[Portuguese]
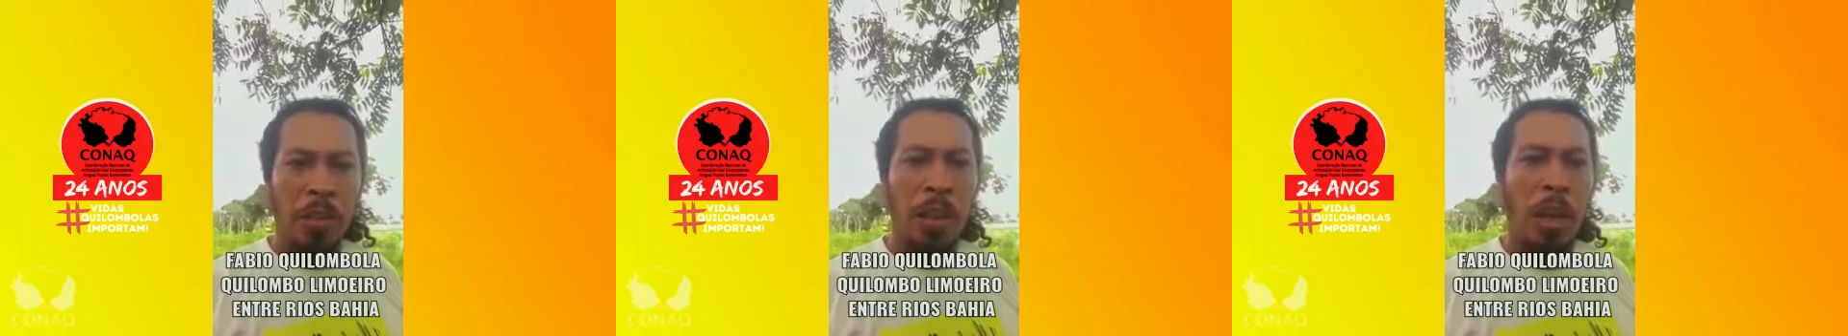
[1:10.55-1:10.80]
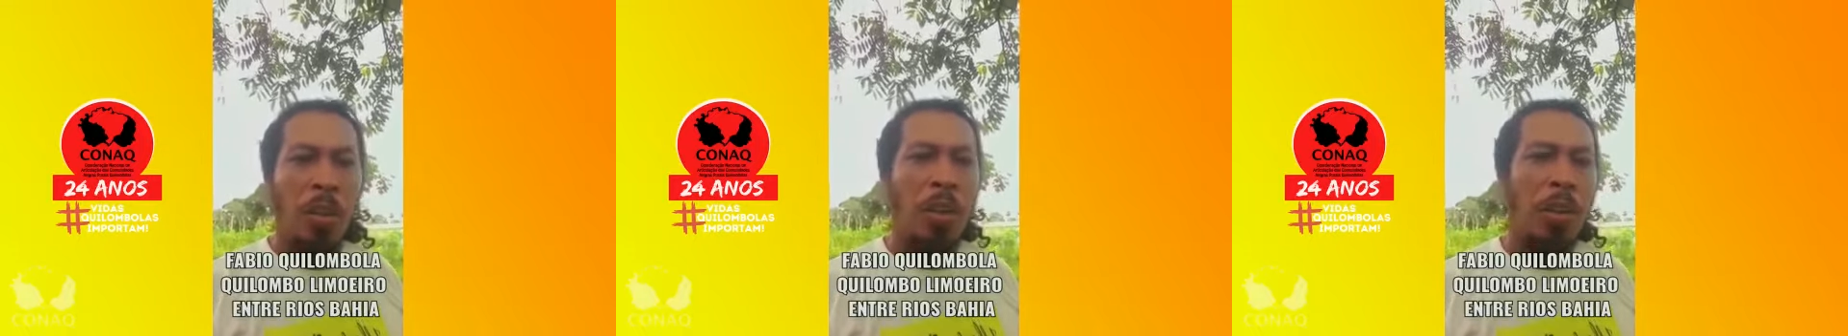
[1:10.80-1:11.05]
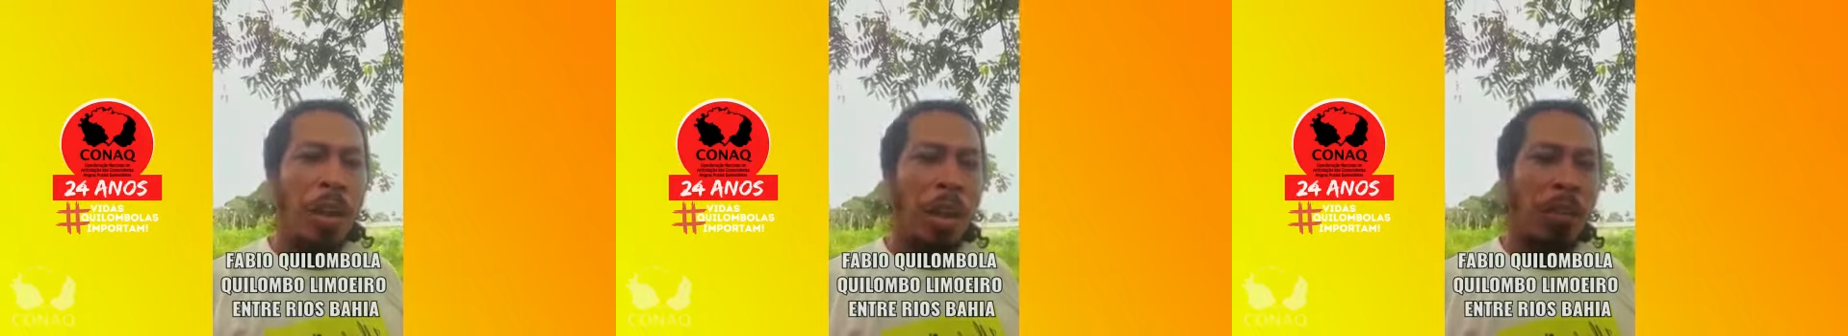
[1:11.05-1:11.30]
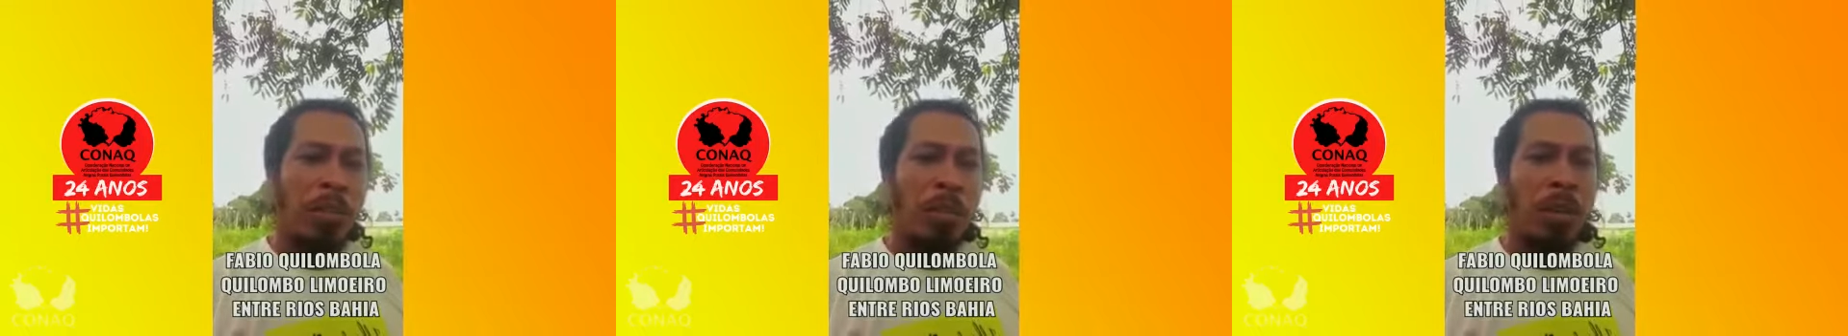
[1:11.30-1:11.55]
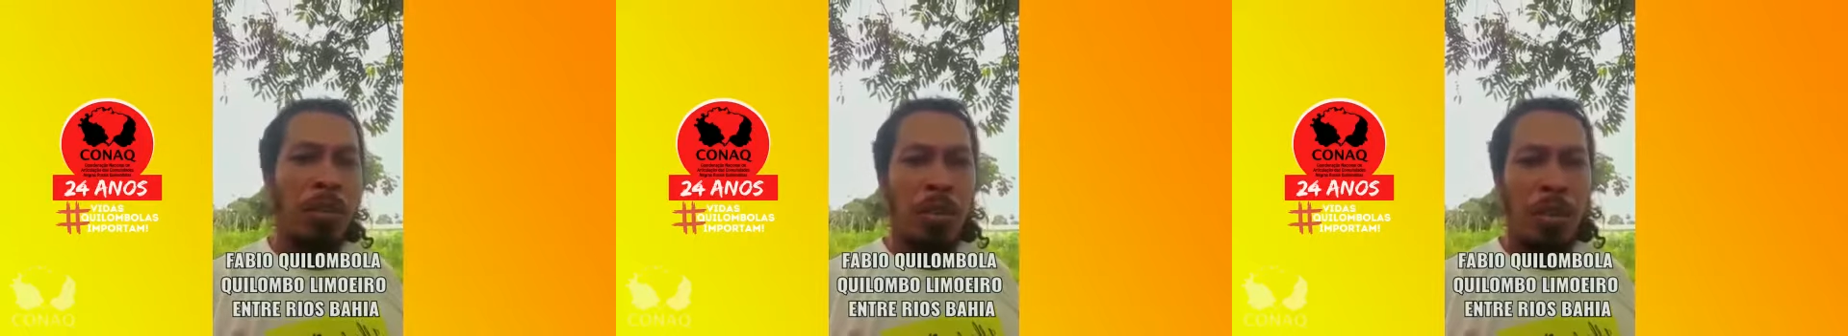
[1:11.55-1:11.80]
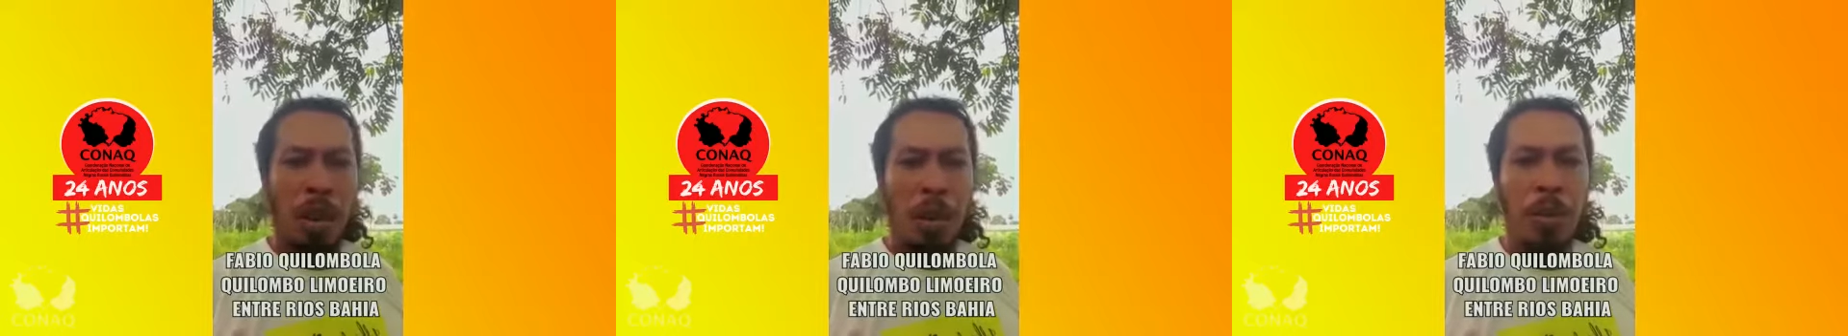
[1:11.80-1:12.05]
da Coordenação
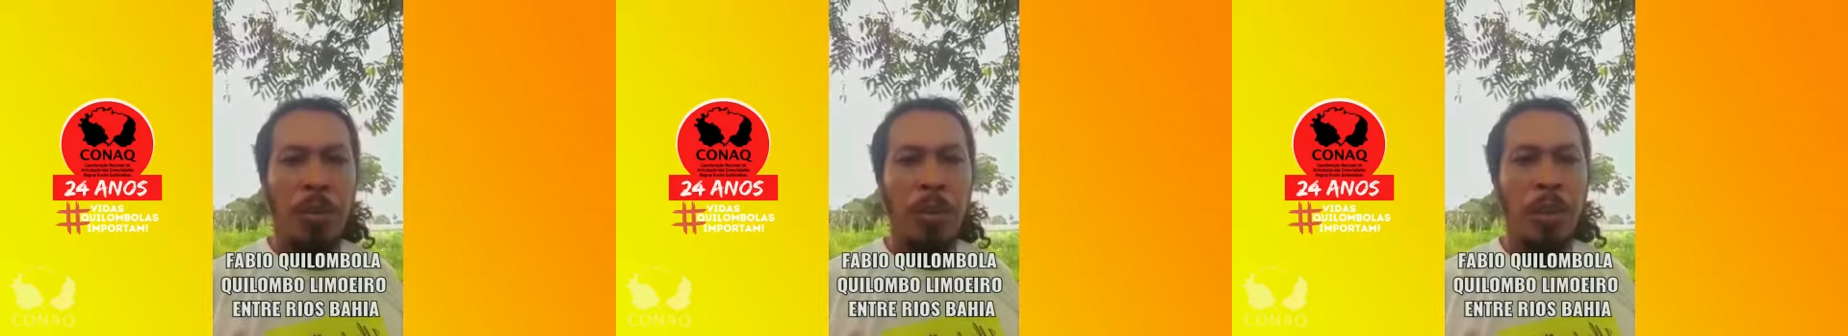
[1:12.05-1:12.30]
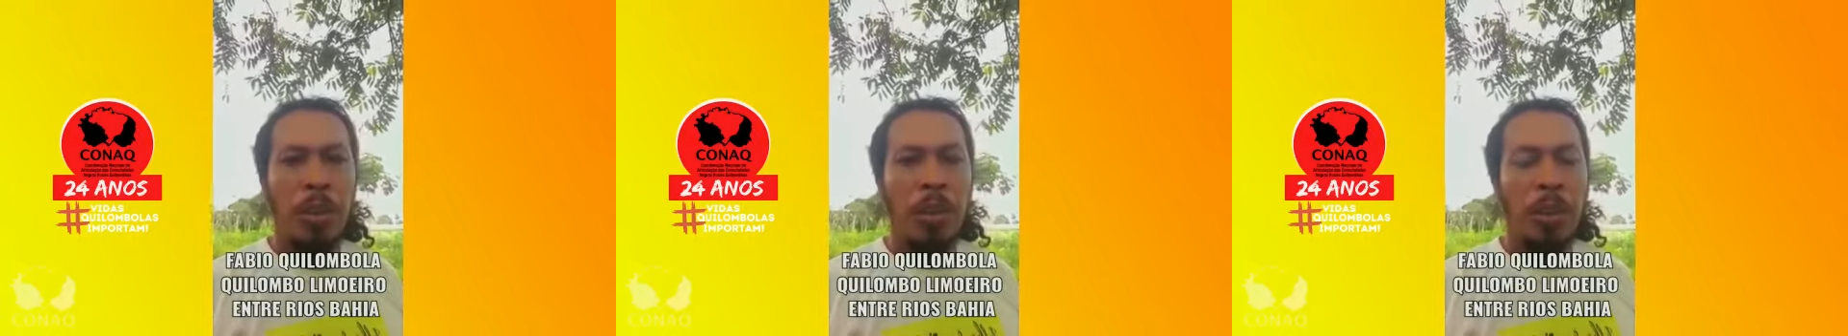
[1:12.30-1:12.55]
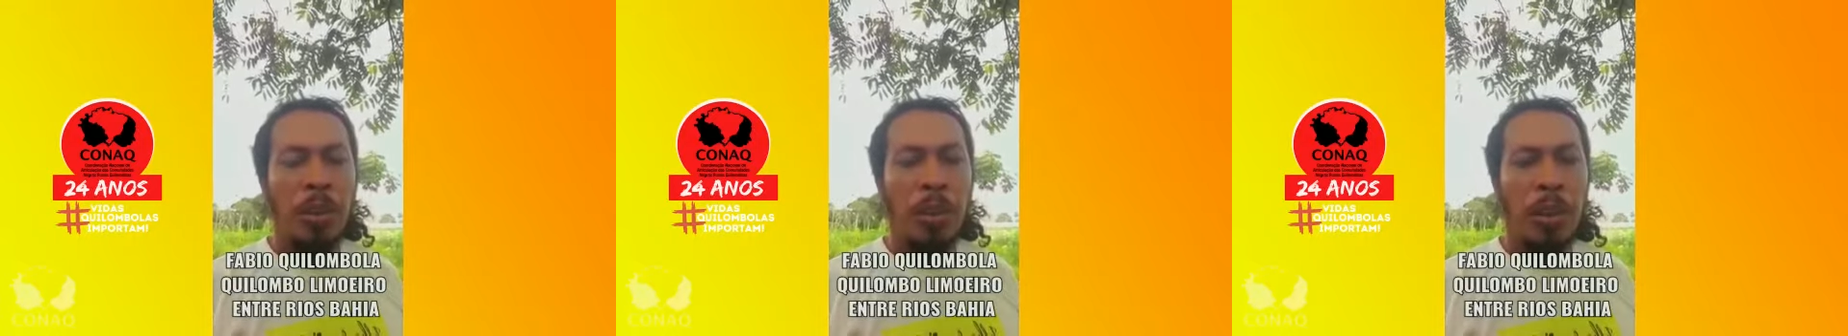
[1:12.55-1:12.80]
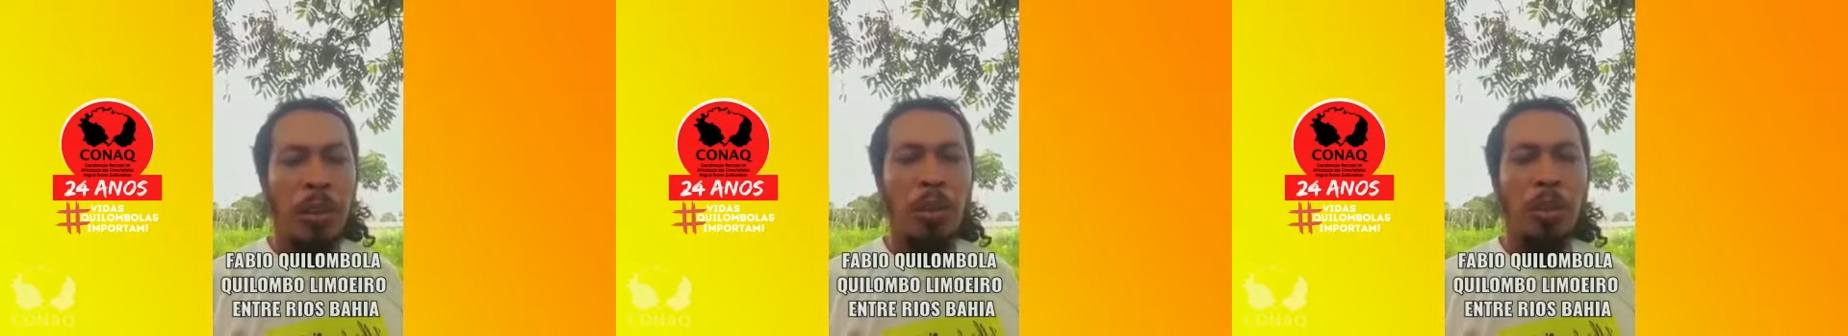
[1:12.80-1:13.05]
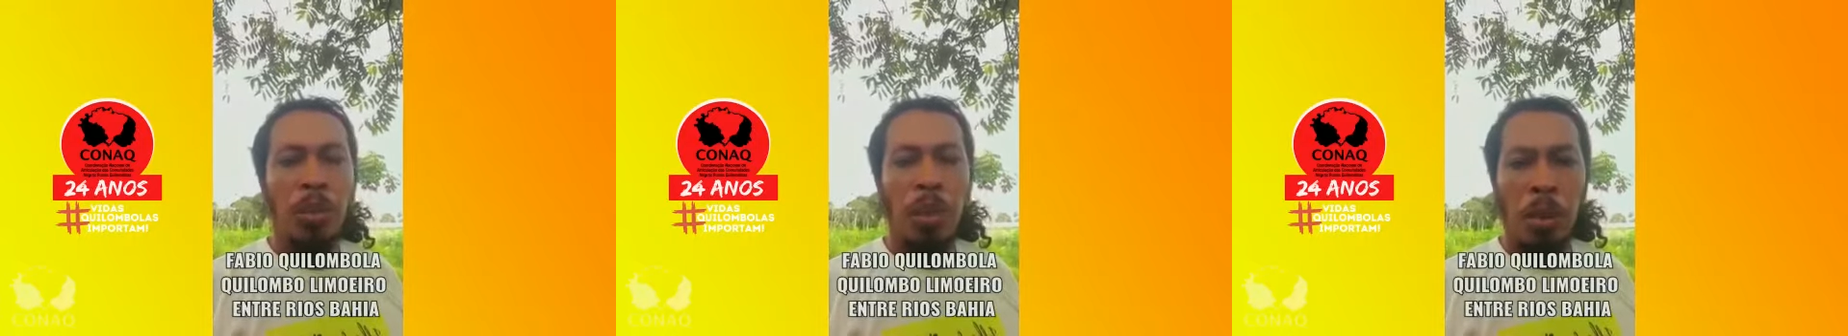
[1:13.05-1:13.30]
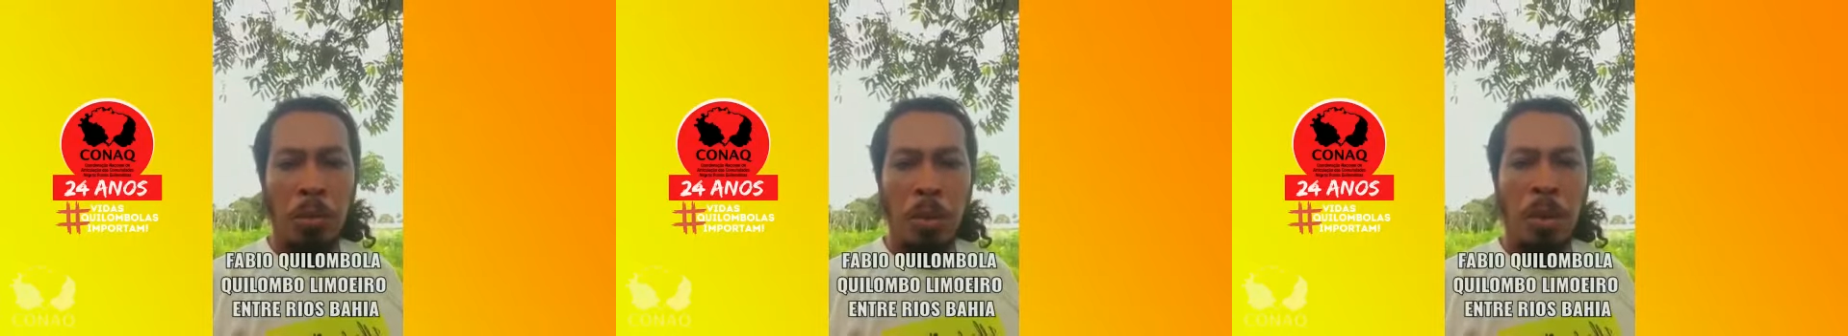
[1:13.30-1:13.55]
Nacional eh, dos
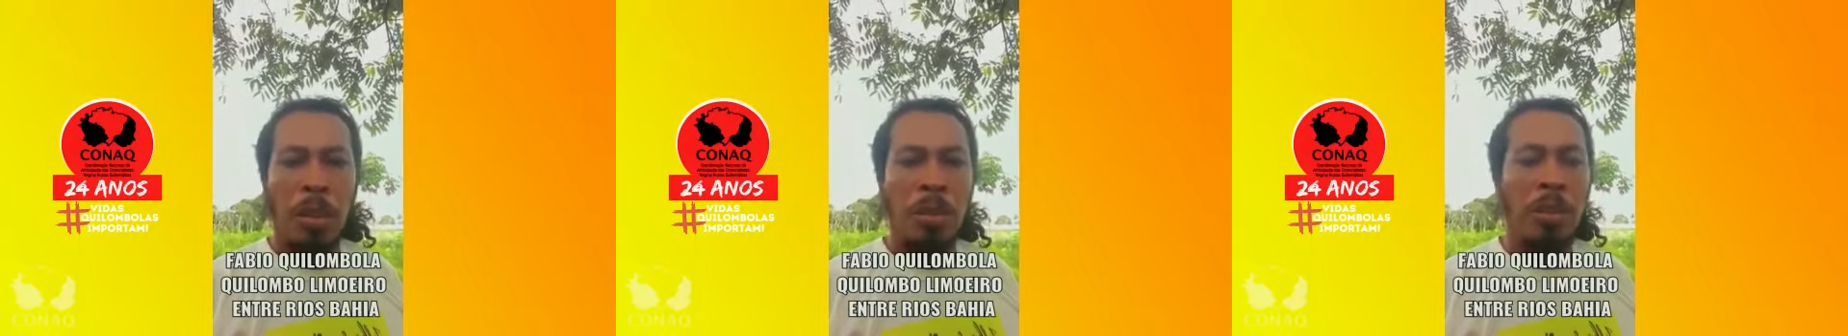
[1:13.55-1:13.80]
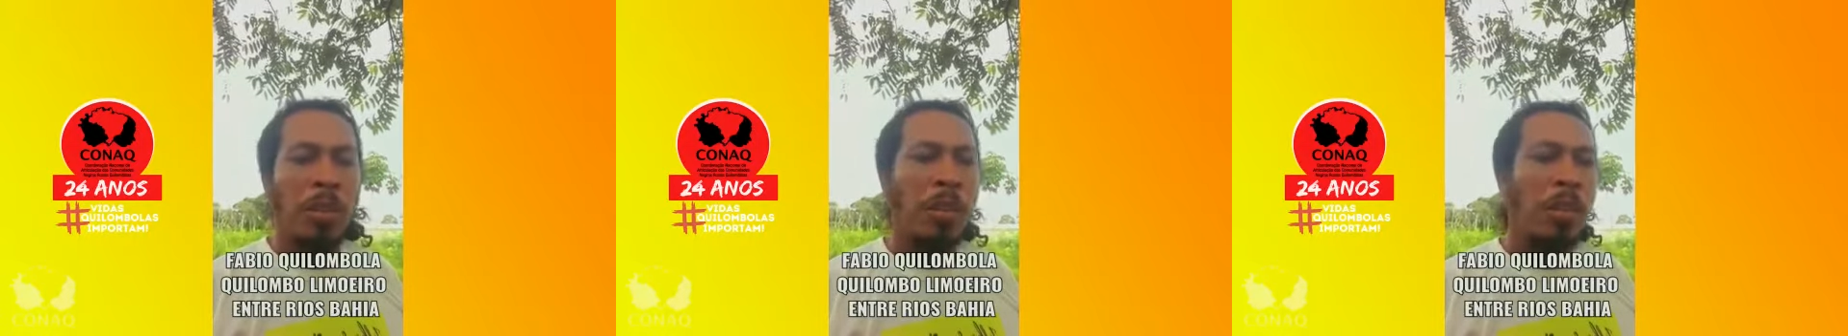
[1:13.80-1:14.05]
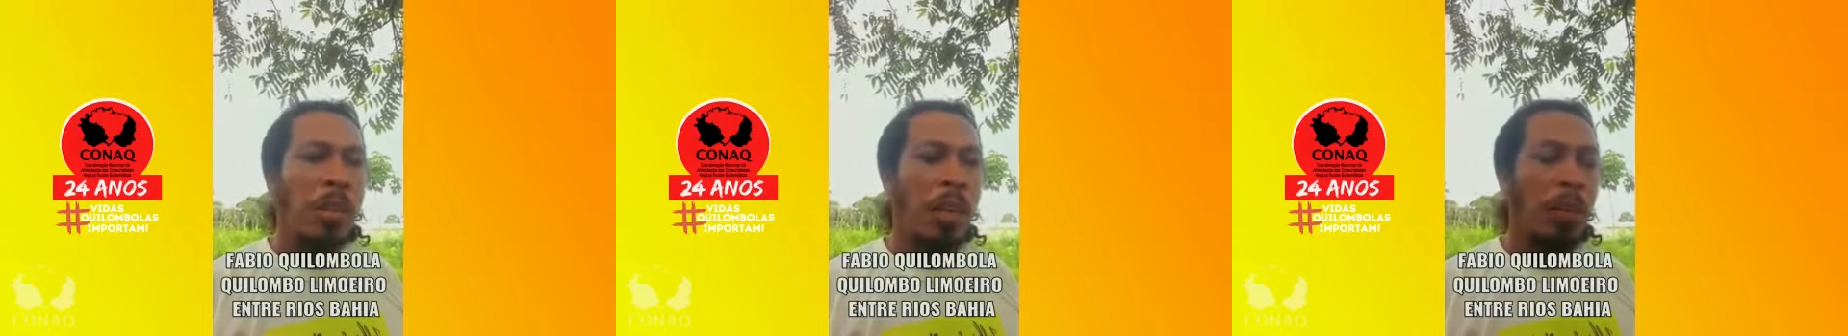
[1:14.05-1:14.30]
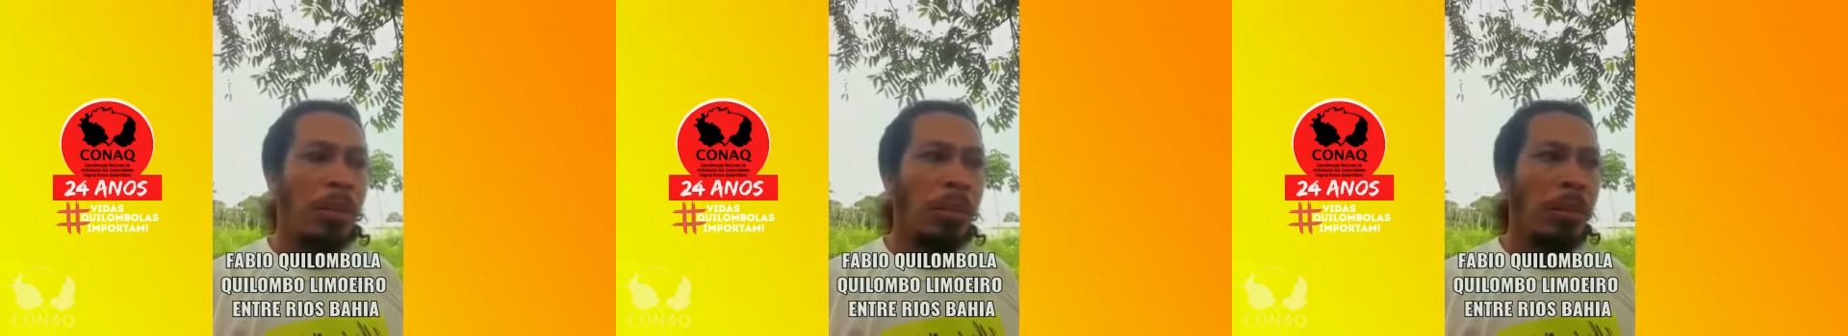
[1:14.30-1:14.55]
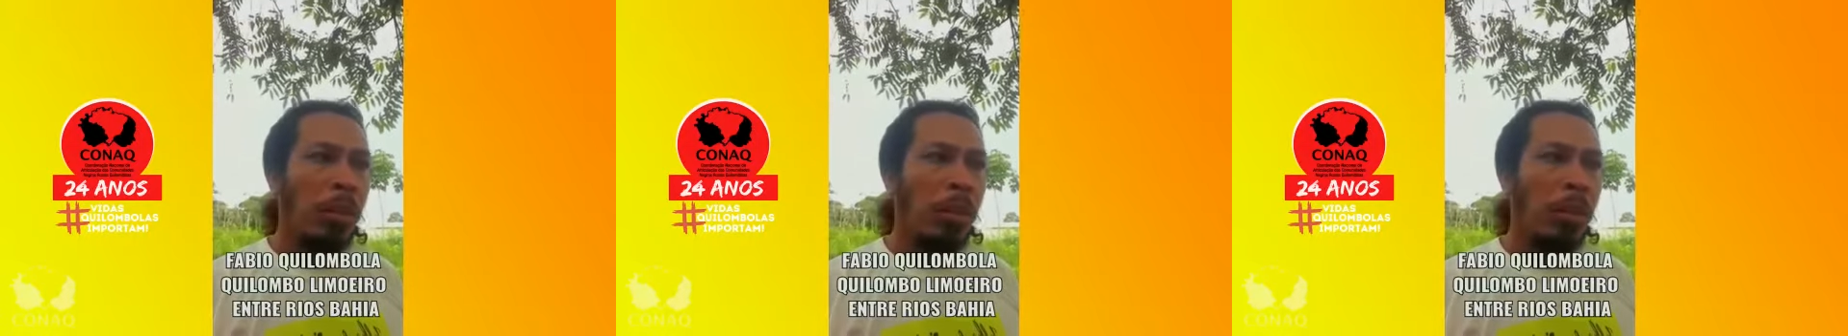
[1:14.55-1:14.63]
Quilombolas. Então,